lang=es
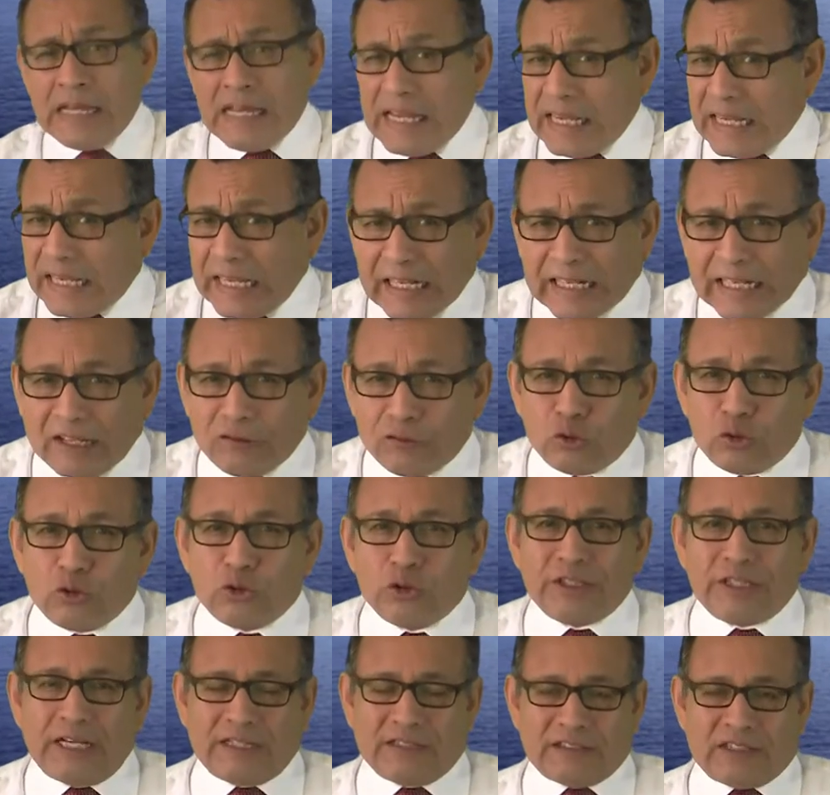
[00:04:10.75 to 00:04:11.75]
En el caso de
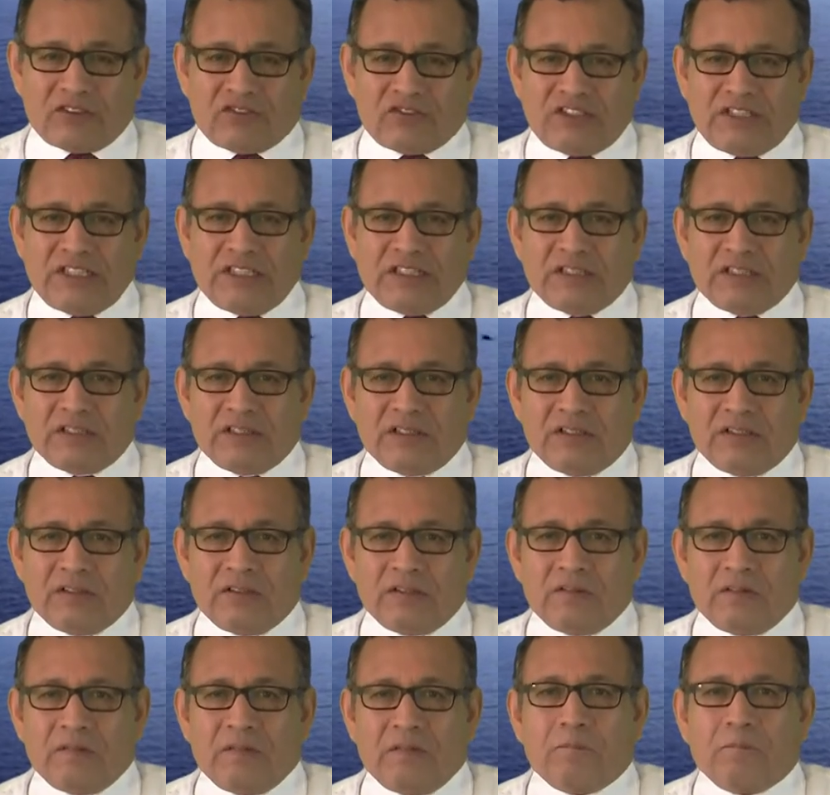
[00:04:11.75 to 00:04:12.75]
Ollanta, sí,
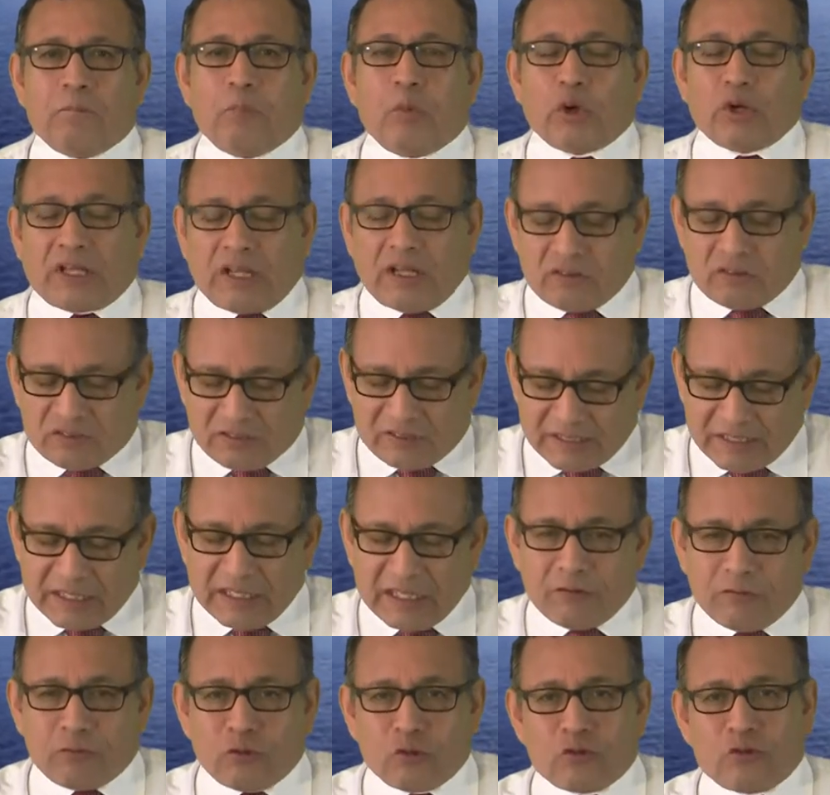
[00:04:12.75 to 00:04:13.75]
porque si
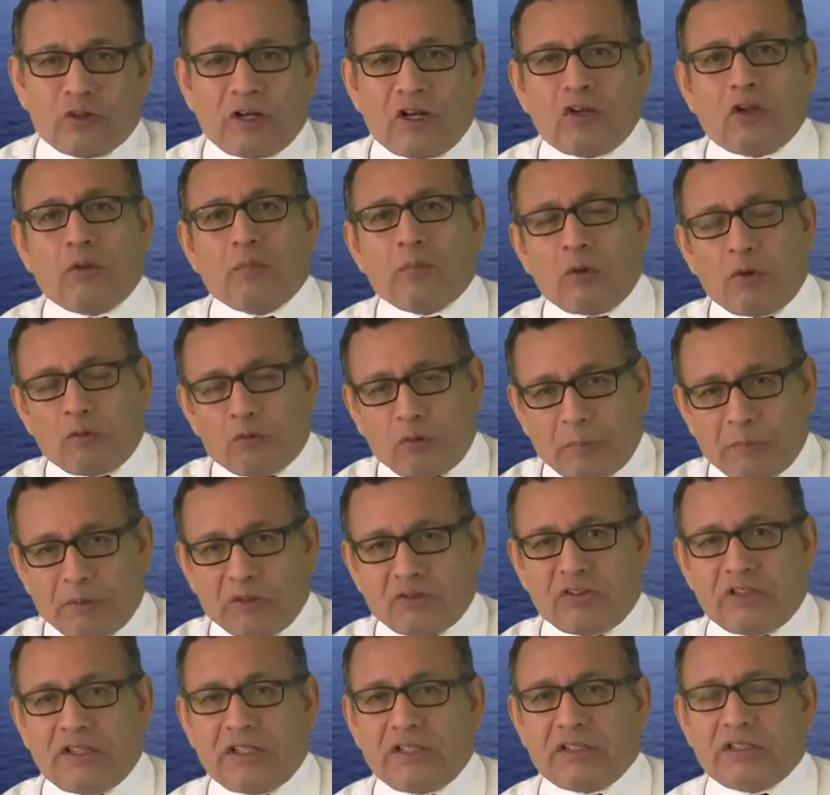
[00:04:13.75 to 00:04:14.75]
era funcionario público, fue
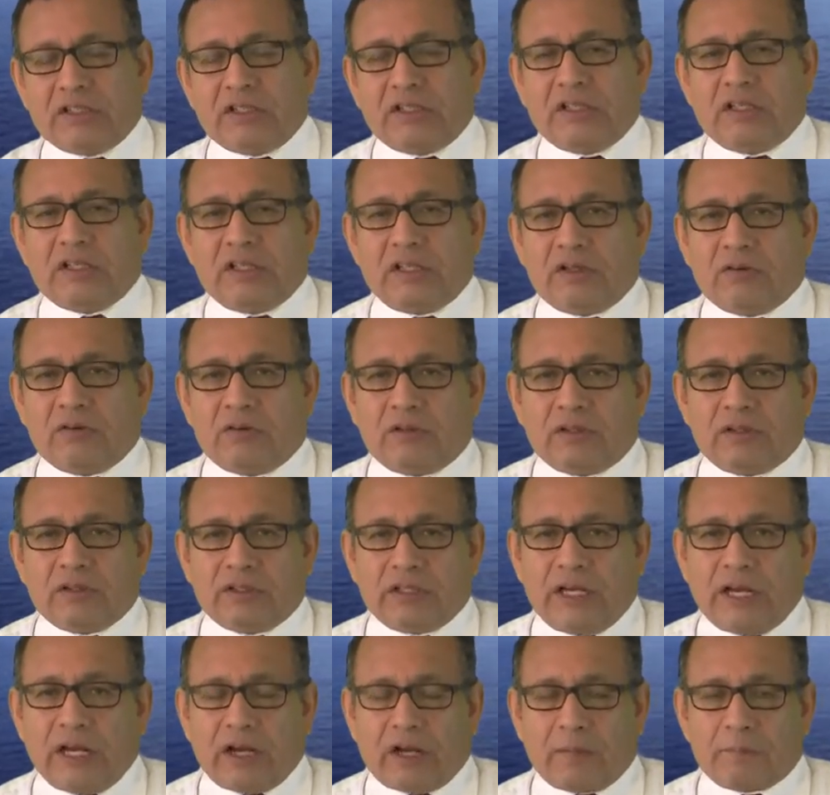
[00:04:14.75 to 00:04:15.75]
presidente
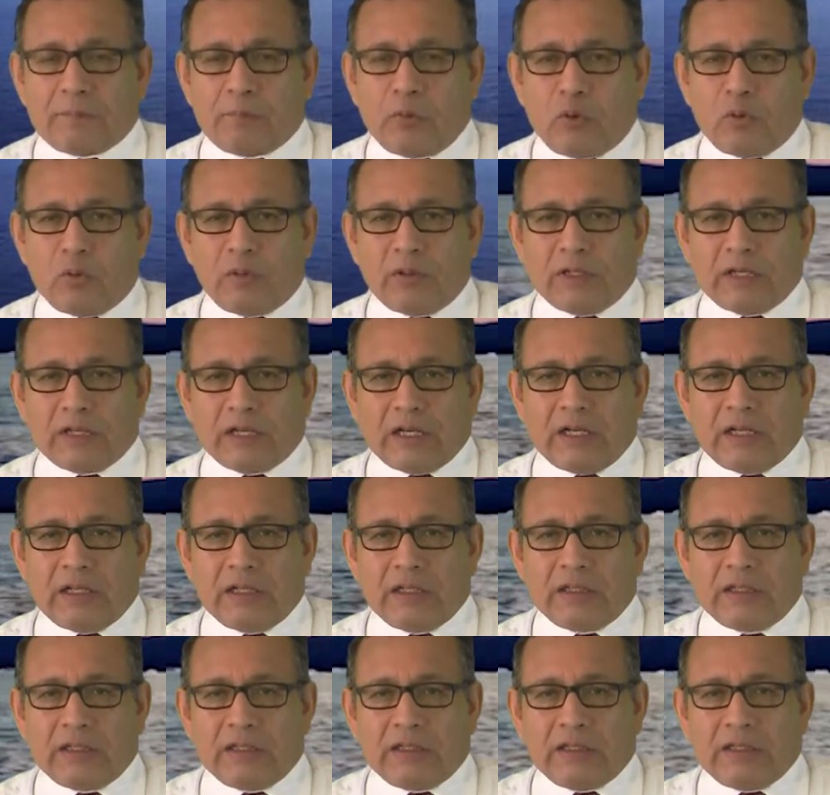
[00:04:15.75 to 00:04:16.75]
de la República.
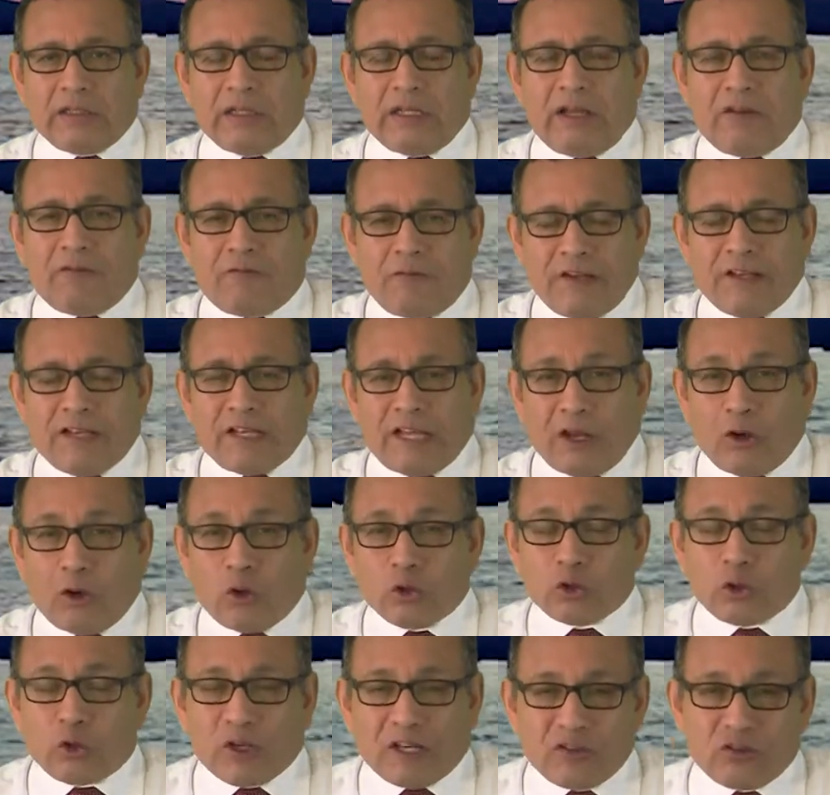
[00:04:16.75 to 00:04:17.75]
En fin, en
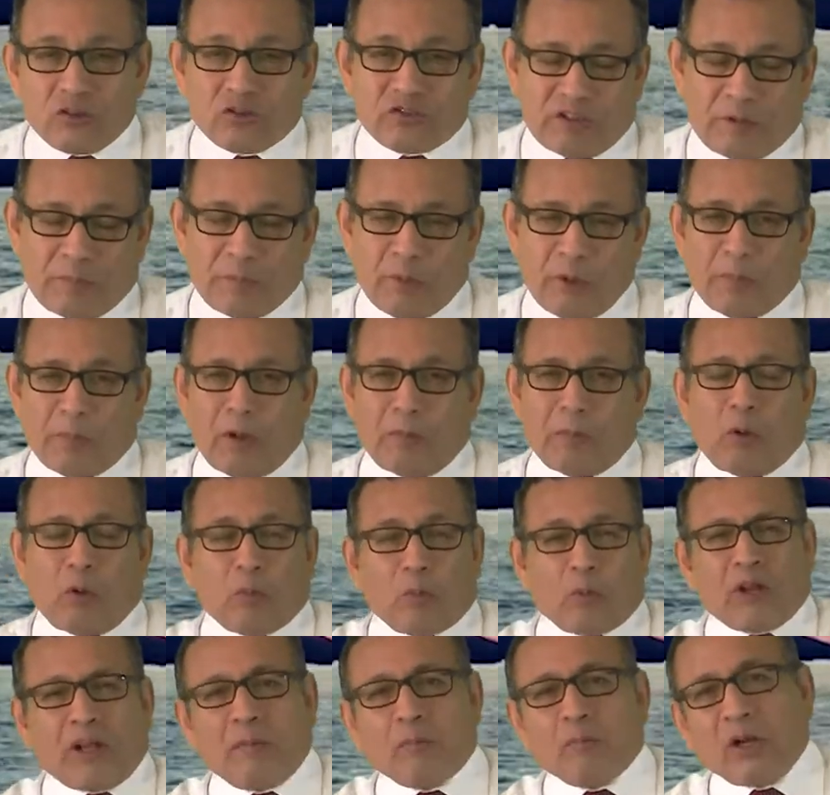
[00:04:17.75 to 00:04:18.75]
otros casos sí puede pero
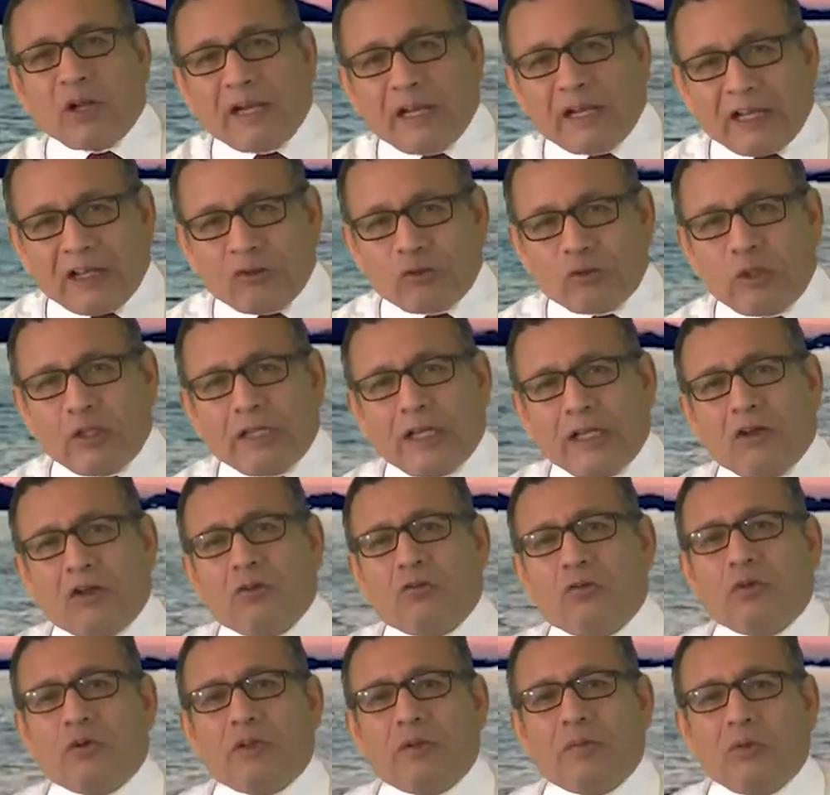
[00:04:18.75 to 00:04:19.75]
Por ejemplo, en el caso de
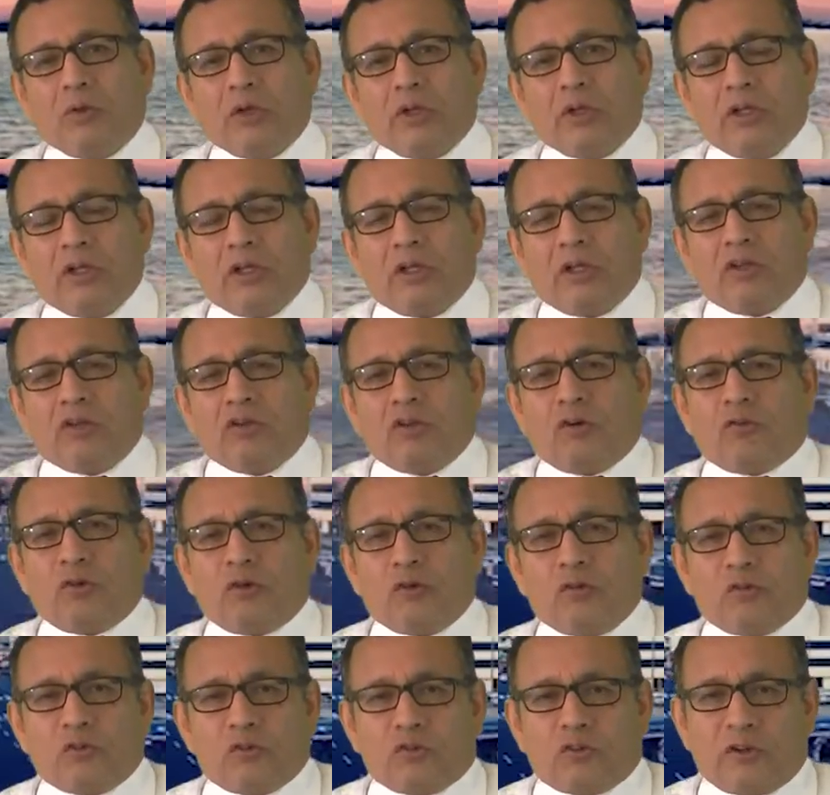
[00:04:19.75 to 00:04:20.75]
Keiko Fujimori, no
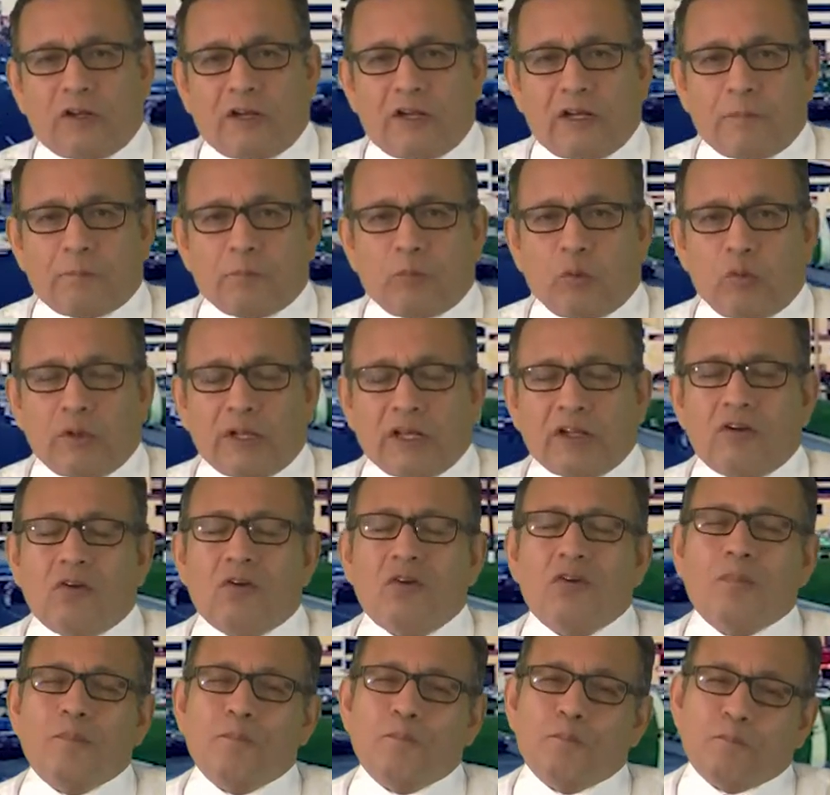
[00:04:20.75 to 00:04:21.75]
fue funcionaria pública,
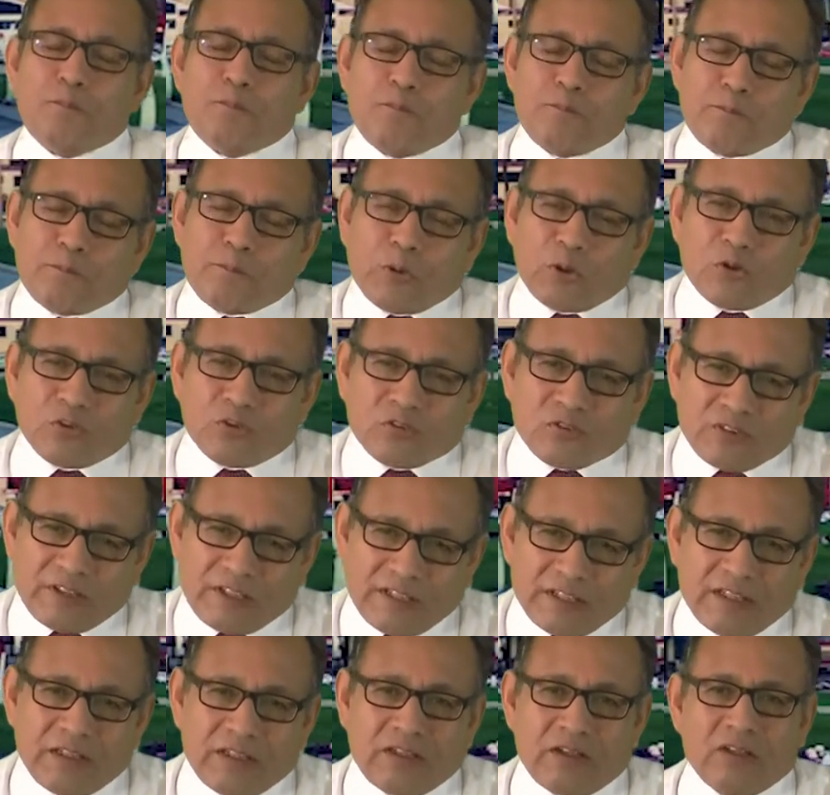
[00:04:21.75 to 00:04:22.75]
no
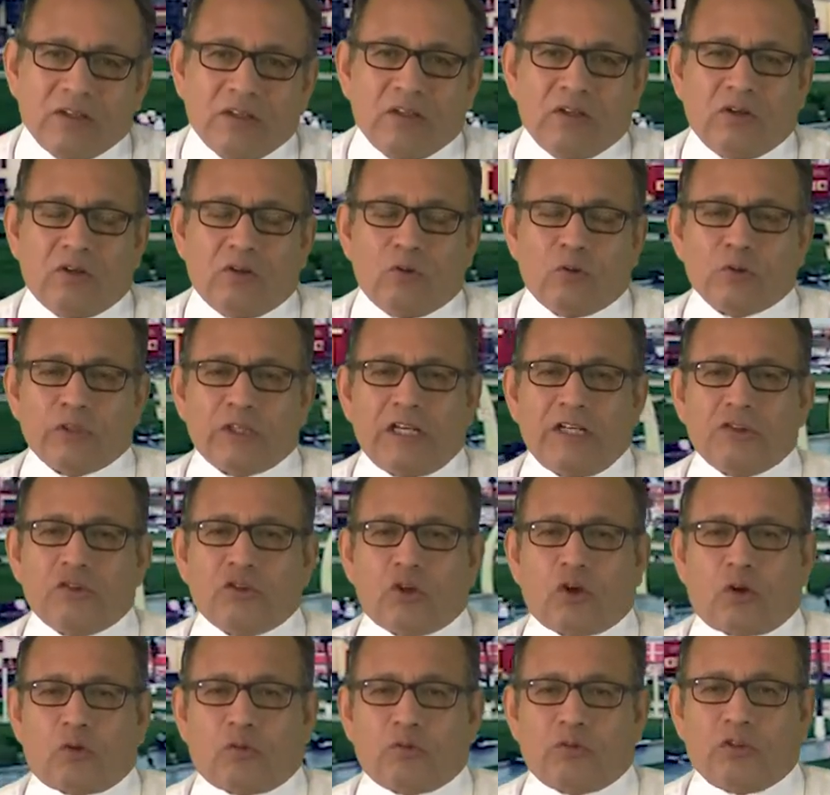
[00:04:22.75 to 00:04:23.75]
procede un
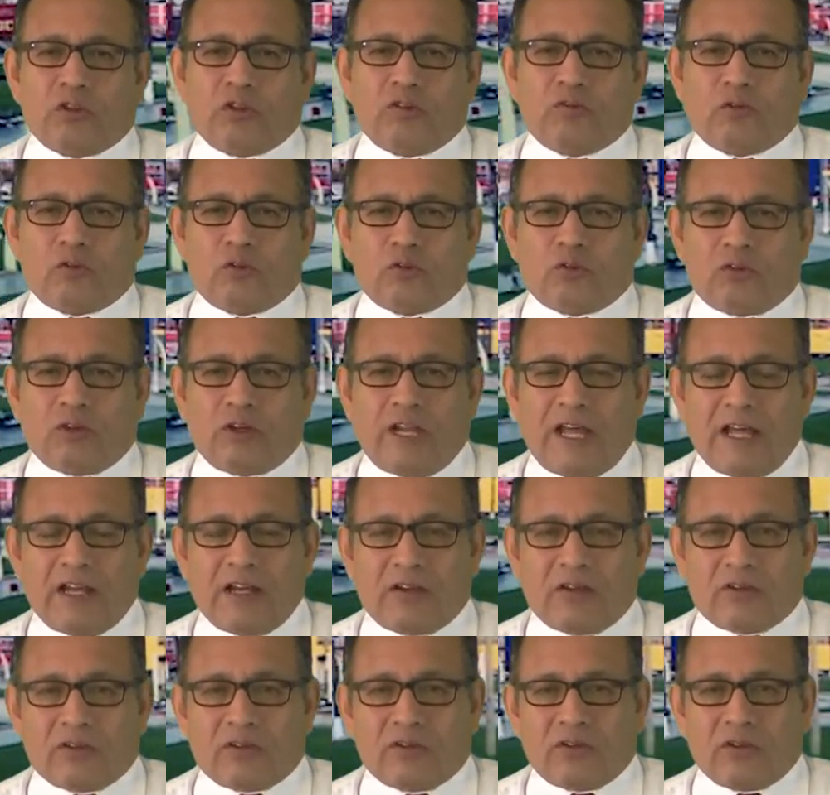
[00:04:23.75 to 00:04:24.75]
delito de corrupción de
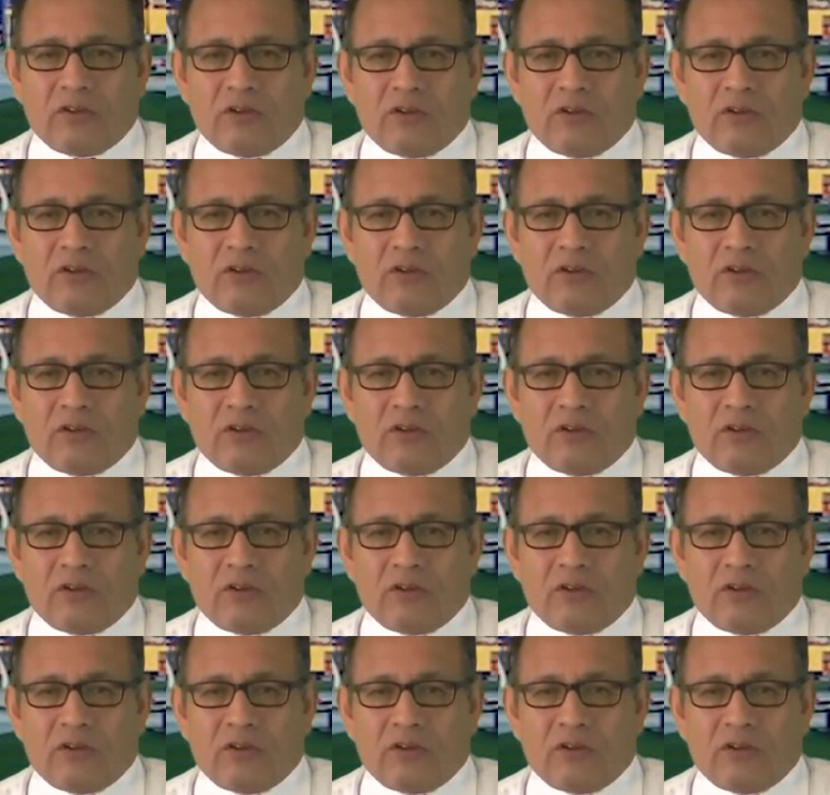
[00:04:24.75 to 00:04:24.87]
funcionarios.